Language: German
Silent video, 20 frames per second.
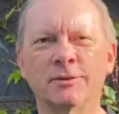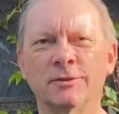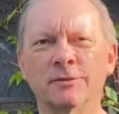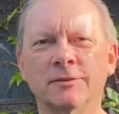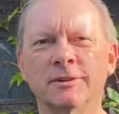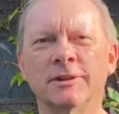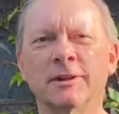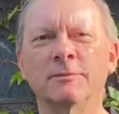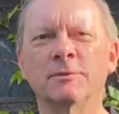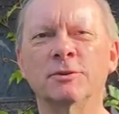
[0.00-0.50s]
zu
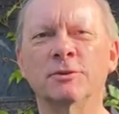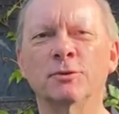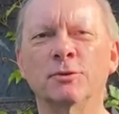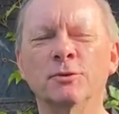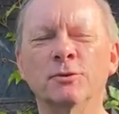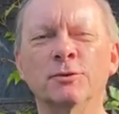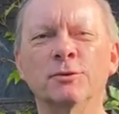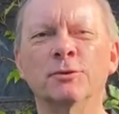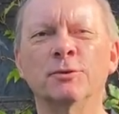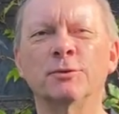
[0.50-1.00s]
Vitamin
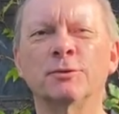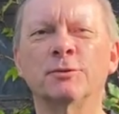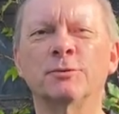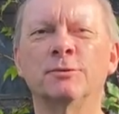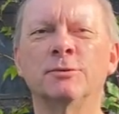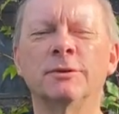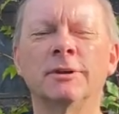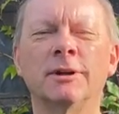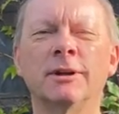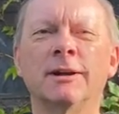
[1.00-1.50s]
Grün und
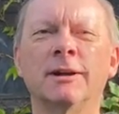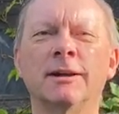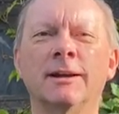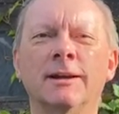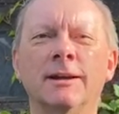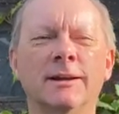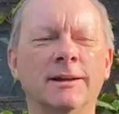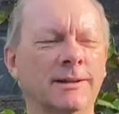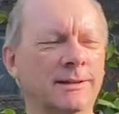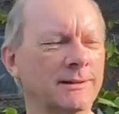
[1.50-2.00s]
du,
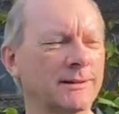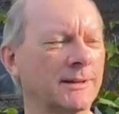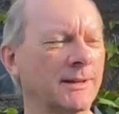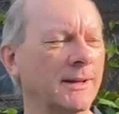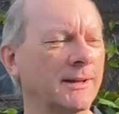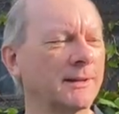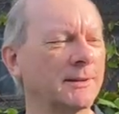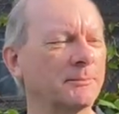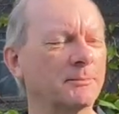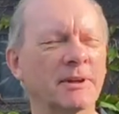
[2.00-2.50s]

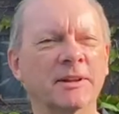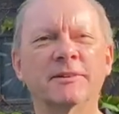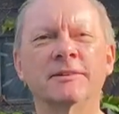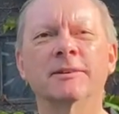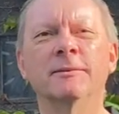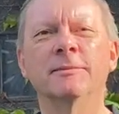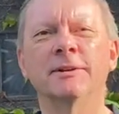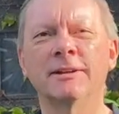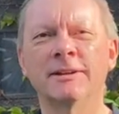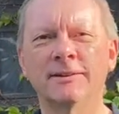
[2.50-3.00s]
deine
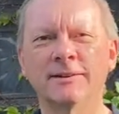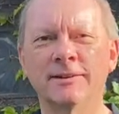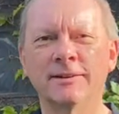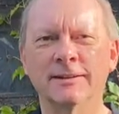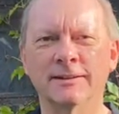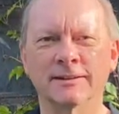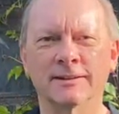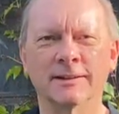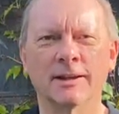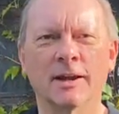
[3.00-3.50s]
beste Medizin.